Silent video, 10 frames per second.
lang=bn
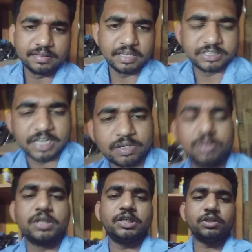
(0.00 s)
দেশে এখন
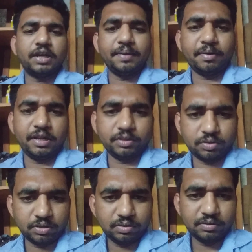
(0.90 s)
কি চলে বলেন
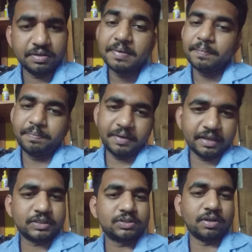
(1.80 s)
তো
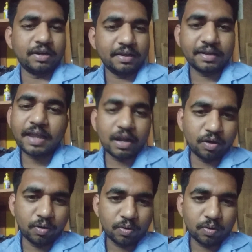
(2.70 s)
পিএস চলে কেন